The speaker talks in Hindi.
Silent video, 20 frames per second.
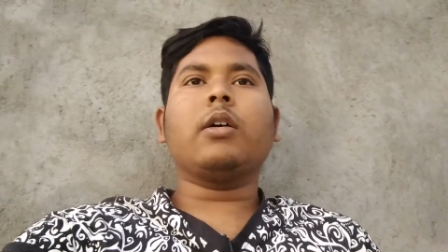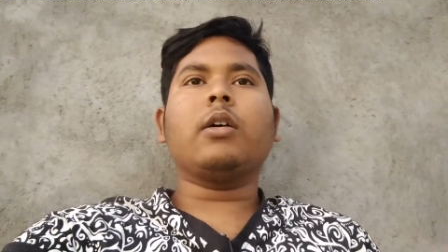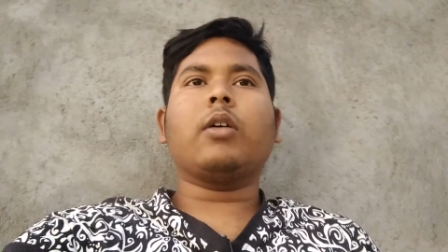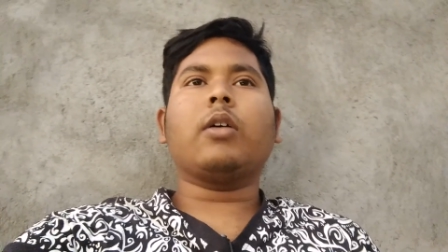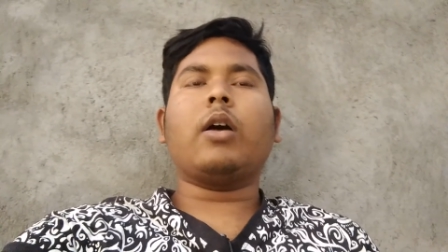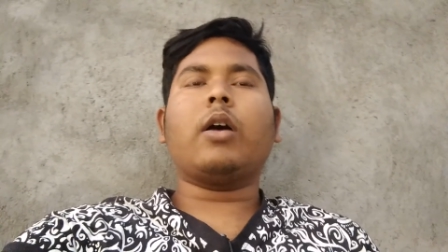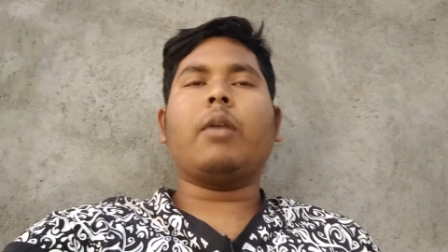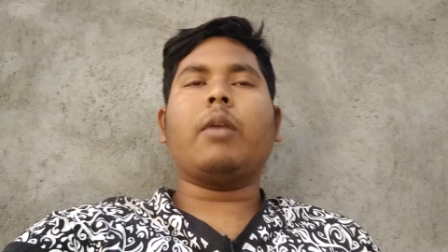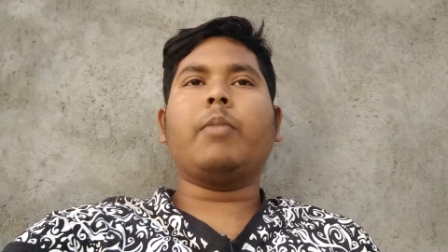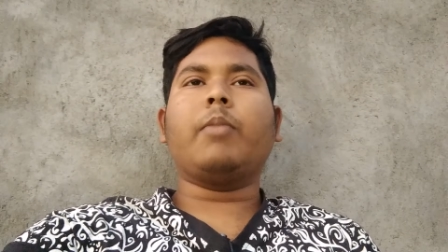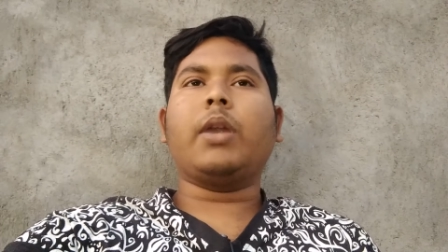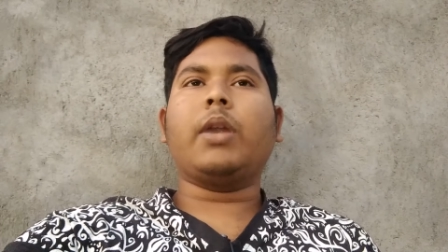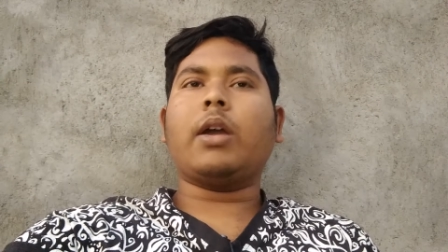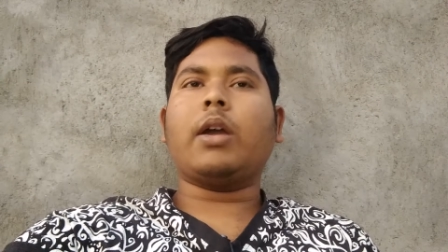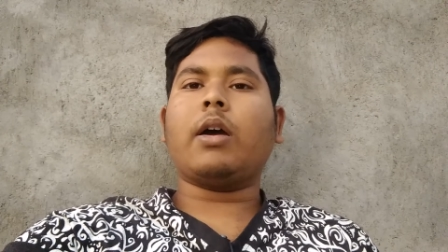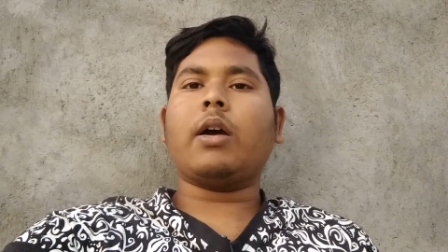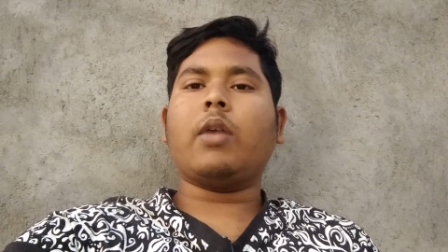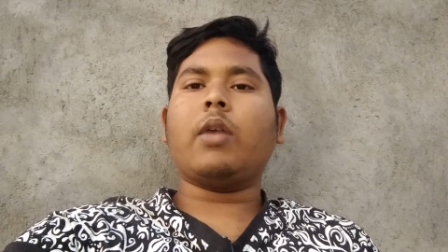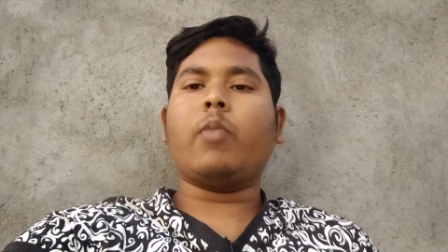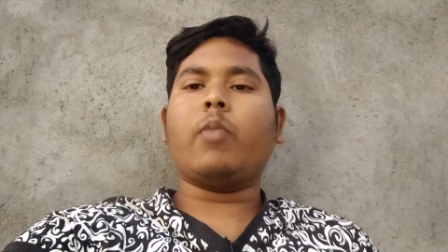आ, मेरा
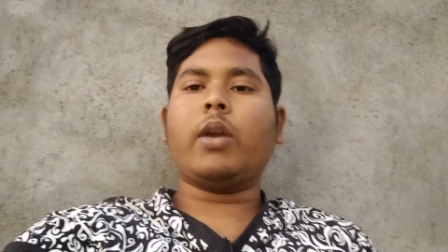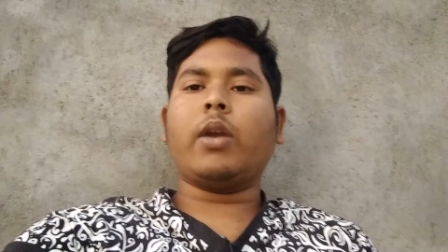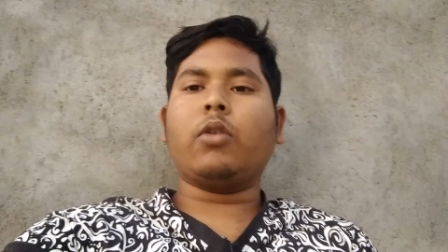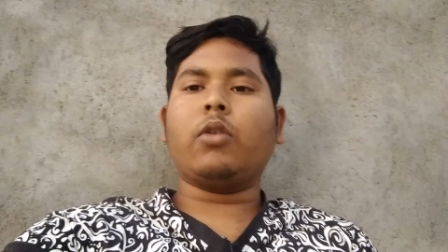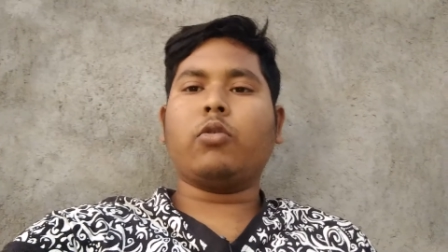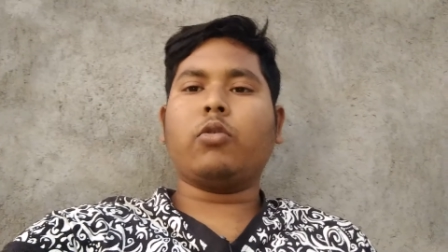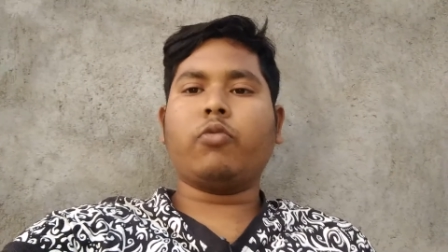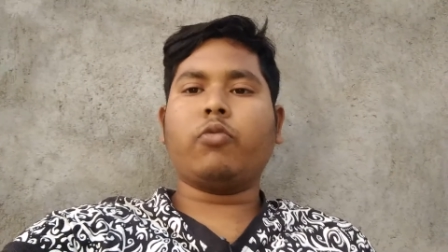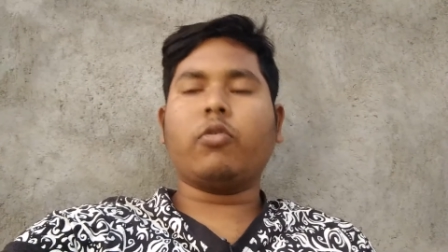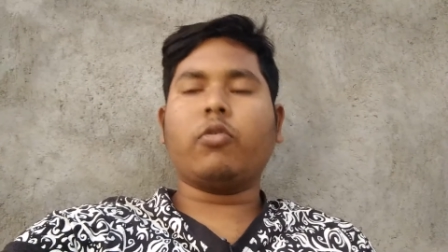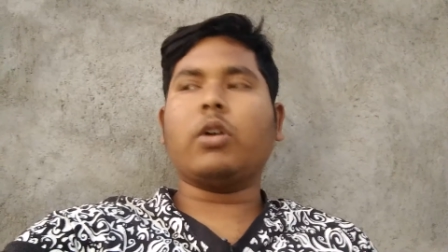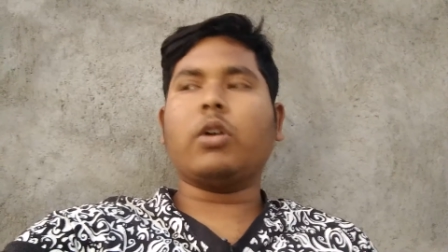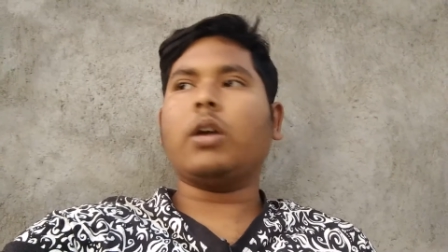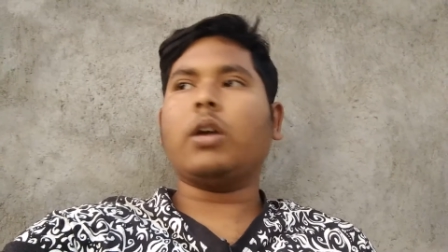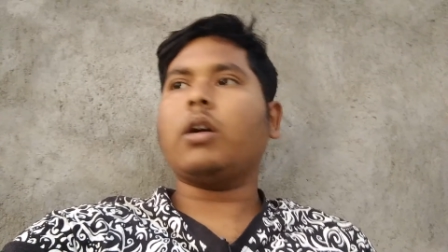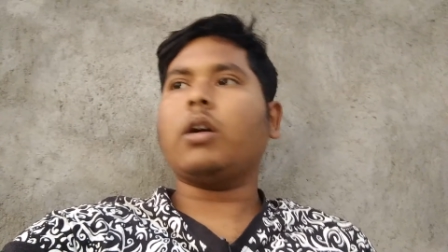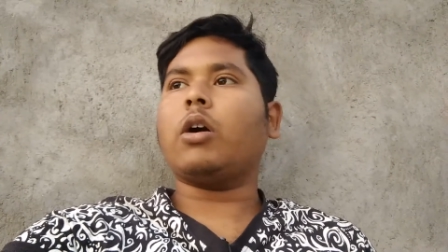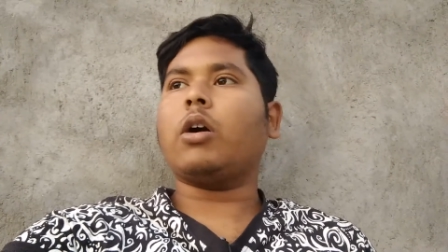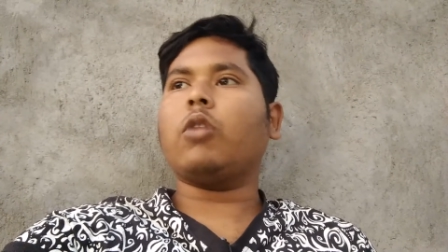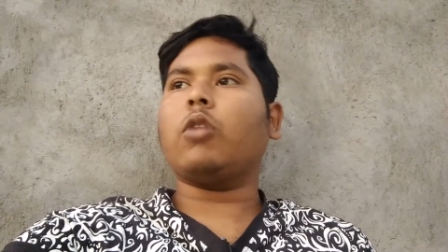एम आई नोट फोर है
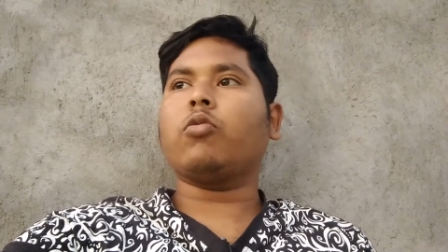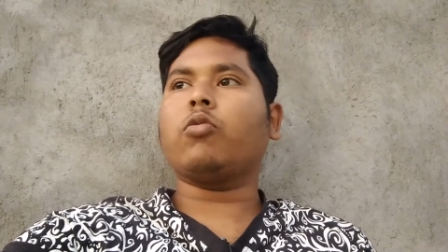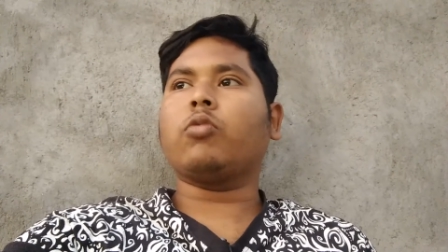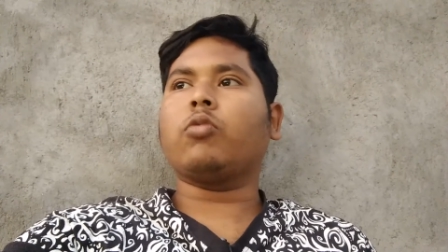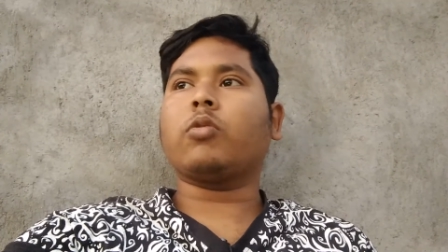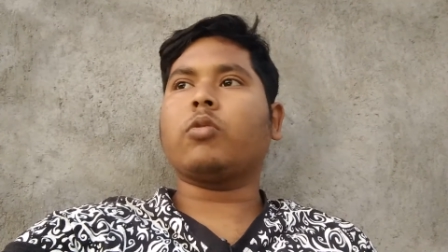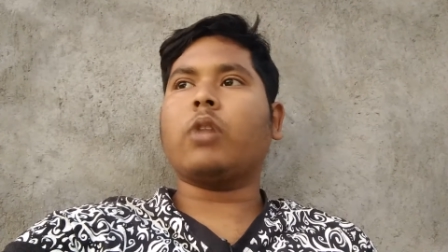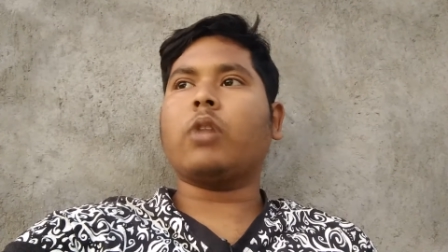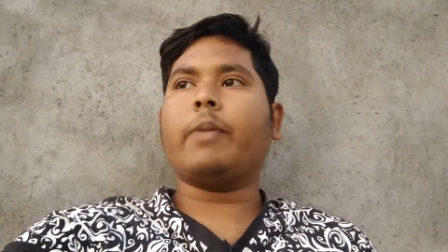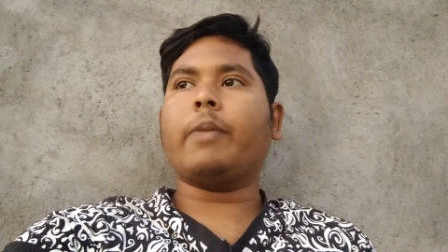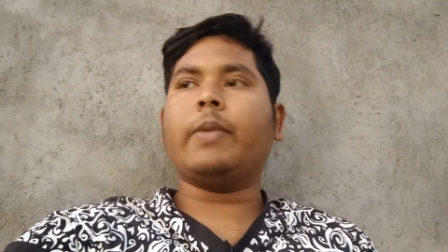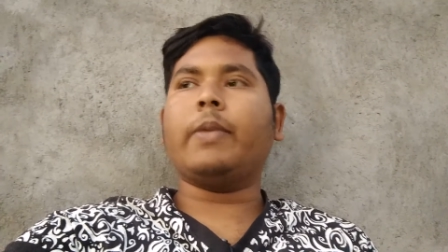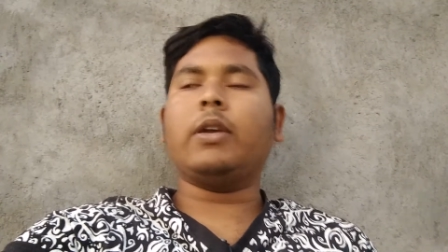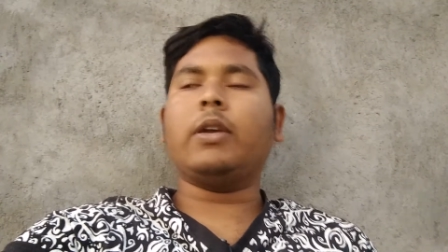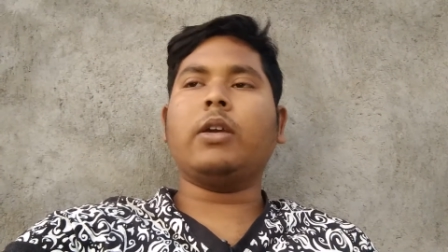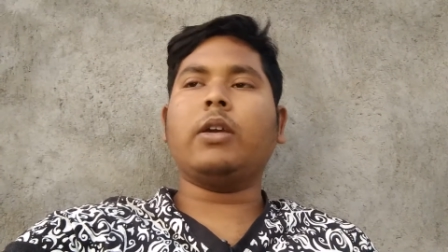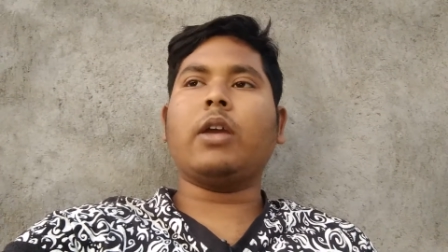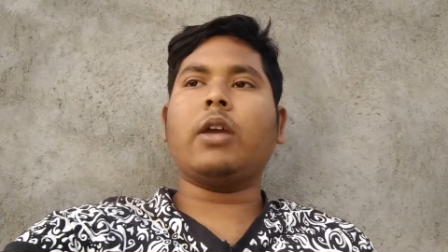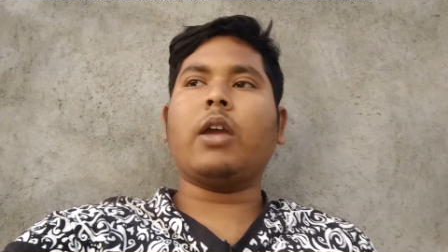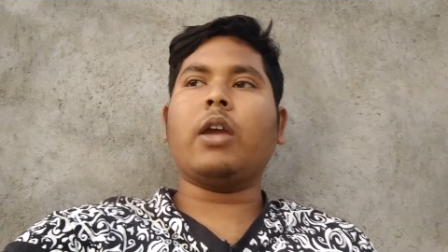और उसका भी
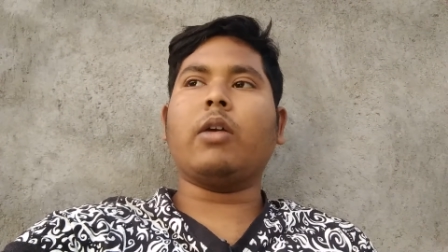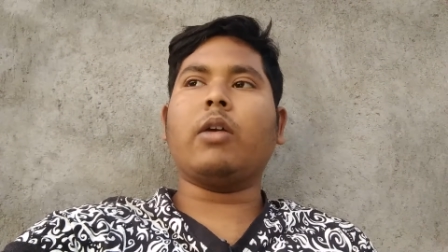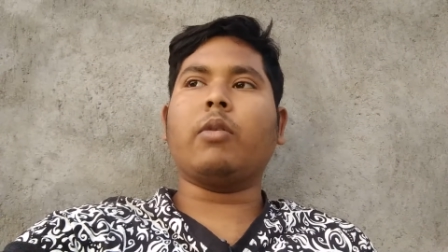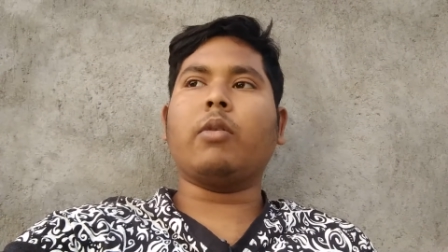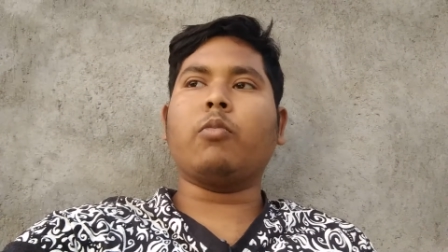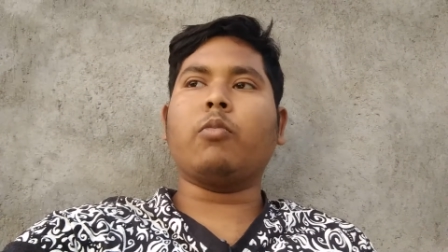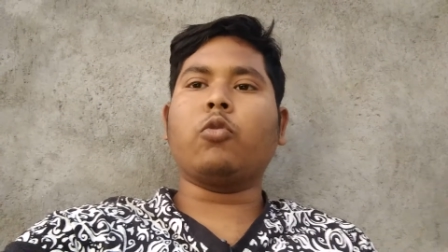ए,